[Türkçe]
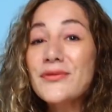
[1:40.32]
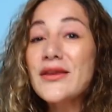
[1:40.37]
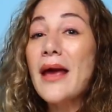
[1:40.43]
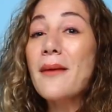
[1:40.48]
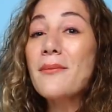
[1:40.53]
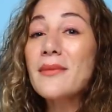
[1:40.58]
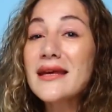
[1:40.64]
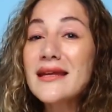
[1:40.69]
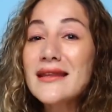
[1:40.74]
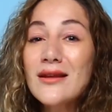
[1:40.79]

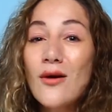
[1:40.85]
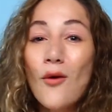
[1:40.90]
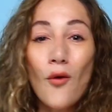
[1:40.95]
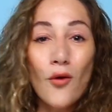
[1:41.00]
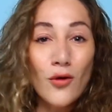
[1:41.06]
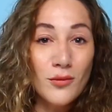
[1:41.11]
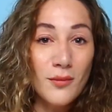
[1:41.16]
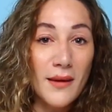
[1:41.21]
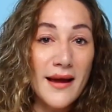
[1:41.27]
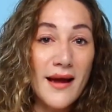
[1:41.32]
temkinli
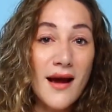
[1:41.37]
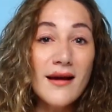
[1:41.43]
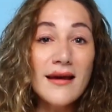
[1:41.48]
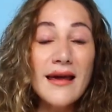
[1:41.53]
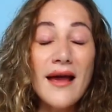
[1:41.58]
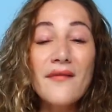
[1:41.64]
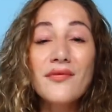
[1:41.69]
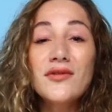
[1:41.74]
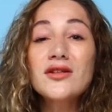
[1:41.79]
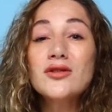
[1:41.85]
olmaya,
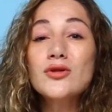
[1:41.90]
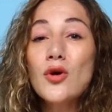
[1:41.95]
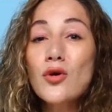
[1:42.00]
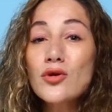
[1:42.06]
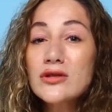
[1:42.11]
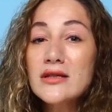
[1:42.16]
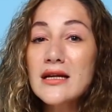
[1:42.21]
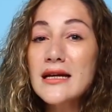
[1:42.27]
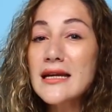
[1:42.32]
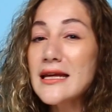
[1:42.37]
kendi
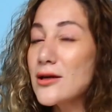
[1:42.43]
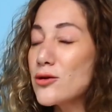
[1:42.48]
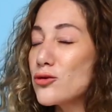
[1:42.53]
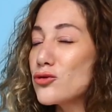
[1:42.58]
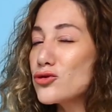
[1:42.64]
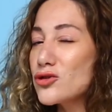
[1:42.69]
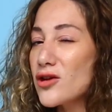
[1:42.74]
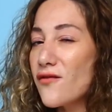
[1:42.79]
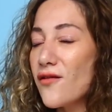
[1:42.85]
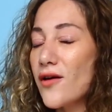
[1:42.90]
sözlerini
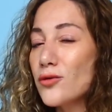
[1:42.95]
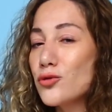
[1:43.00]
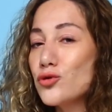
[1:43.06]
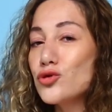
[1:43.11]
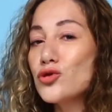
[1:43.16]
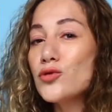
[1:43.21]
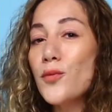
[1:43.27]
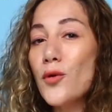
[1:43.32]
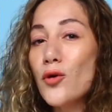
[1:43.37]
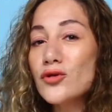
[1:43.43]
2-3 defa düşün
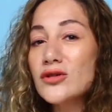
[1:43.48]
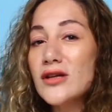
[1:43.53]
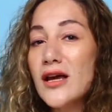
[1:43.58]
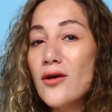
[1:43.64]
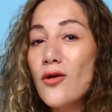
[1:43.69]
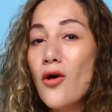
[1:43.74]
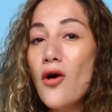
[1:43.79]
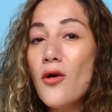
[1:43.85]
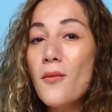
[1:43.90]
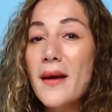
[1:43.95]
düşünüp ortaya
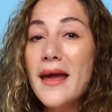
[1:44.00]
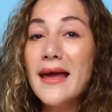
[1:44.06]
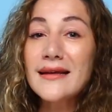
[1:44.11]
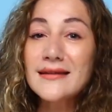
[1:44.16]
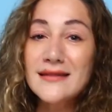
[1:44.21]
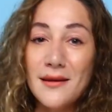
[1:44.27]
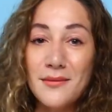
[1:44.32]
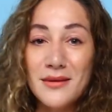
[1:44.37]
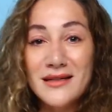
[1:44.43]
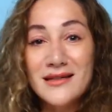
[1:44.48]
koymaya
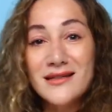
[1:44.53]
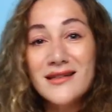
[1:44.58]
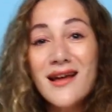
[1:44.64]
itebilir.